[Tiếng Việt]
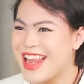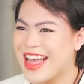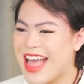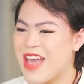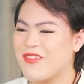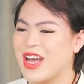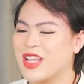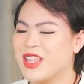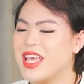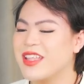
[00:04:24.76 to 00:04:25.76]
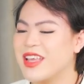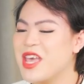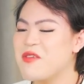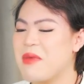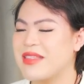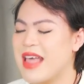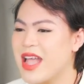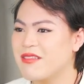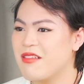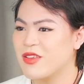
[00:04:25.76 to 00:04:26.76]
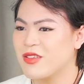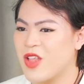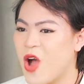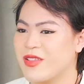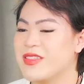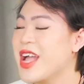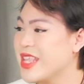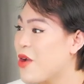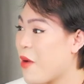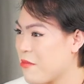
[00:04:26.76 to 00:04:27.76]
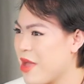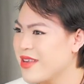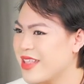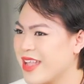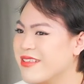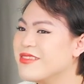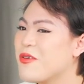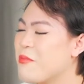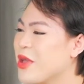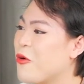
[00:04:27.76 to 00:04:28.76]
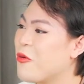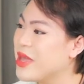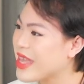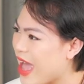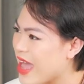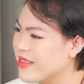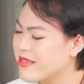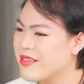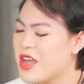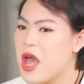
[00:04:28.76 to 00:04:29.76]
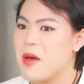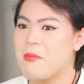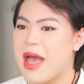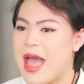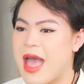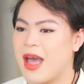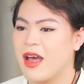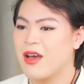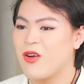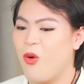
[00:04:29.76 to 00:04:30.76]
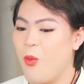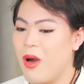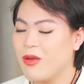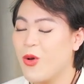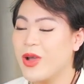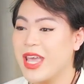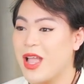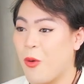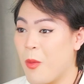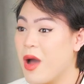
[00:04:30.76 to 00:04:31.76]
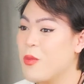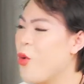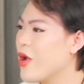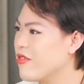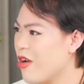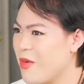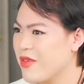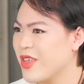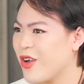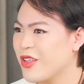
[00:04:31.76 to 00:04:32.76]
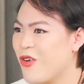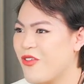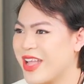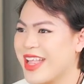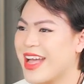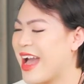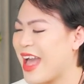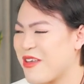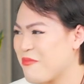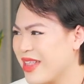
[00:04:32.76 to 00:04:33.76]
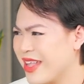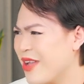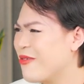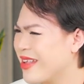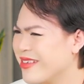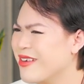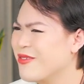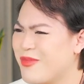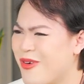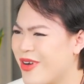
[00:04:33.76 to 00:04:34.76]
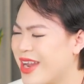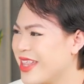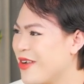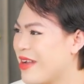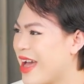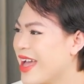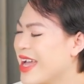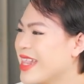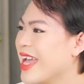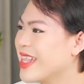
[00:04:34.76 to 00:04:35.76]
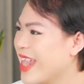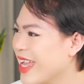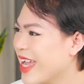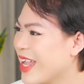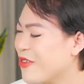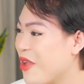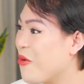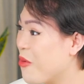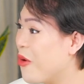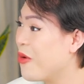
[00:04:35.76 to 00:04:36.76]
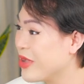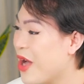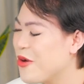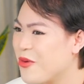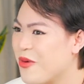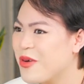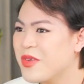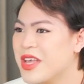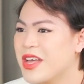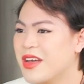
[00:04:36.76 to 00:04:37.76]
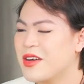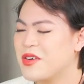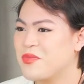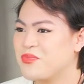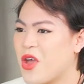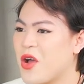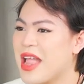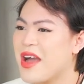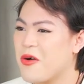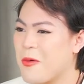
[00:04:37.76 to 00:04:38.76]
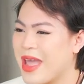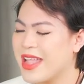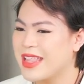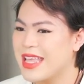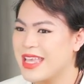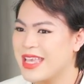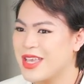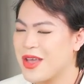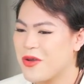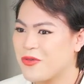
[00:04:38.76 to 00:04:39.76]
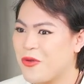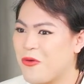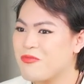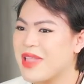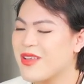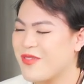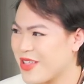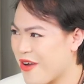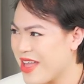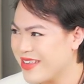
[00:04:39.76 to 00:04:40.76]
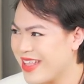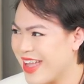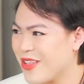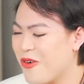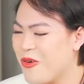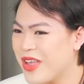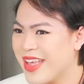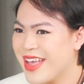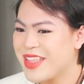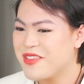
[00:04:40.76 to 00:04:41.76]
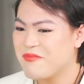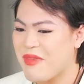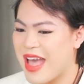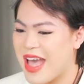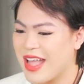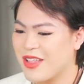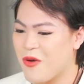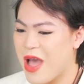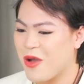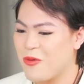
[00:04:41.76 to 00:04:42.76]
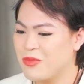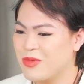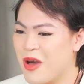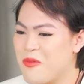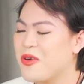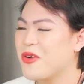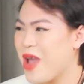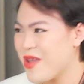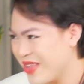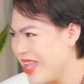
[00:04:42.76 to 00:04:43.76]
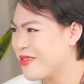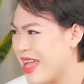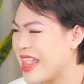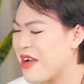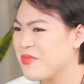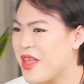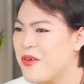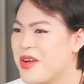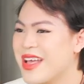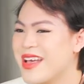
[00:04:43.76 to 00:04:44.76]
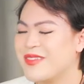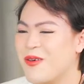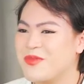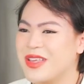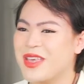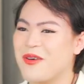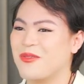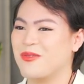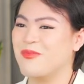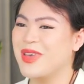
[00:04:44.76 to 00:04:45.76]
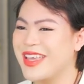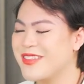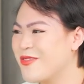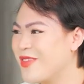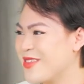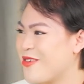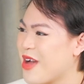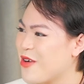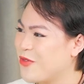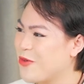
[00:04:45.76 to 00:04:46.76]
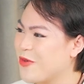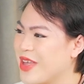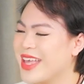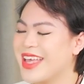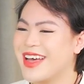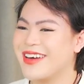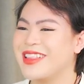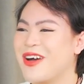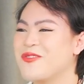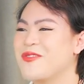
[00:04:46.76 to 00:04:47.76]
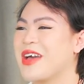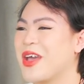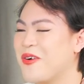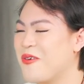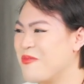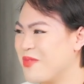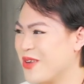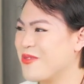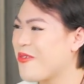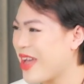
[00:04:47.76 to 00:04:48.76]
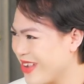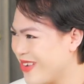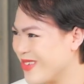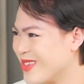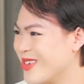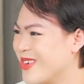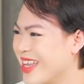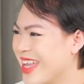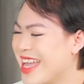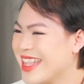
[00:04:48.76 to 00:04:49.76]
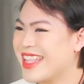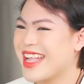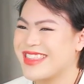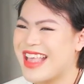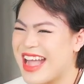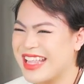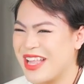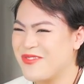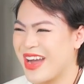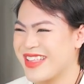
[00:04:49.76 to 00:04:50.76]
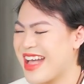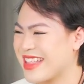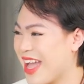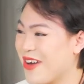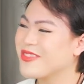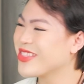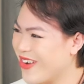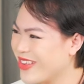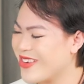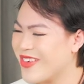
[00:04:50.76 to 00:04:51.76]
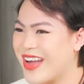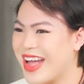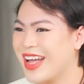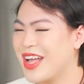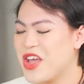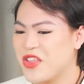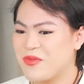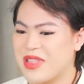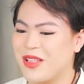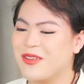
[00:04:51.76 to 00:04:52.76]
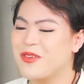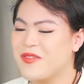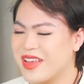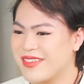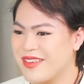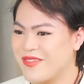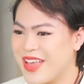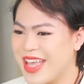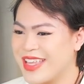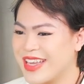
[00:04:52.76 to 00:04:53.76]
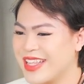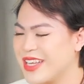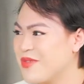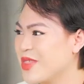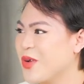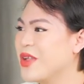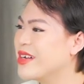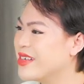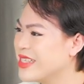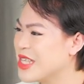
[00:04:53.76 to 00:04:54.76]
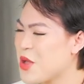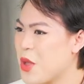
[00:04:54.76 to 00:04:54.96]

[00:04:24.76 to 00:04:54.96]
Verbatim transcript: rất là ngại và thì khi mà ra đường đón nhận nhiều ánh mắt như thế đương nhiên mình cũng bị ngại chứ mà cũng đôi khi là cũng hơi buồn nữa bởi vì đâu phải tất cả các ánh mắt thì đều là ngưỡng mộ hay là đều là thấy thích hay là đều ủng hộ đâu đúng không ờ, nói là quen thì Thư cũng đành phải nói là như thế thôi Nhưng mà Hoàng cũng không muốn quen với điều đấy lắm đâu Giống như kiểu Mị trong vợ chồng A Phủ ấy Ở lâu trong cái khổ Mị cũng quen khổ rồi Thì thật ra đấy là một cái trạng thái không tốt đúng không ạ Chúng ta luôn luôn phải hướng về những cái thứ mà tốt hơn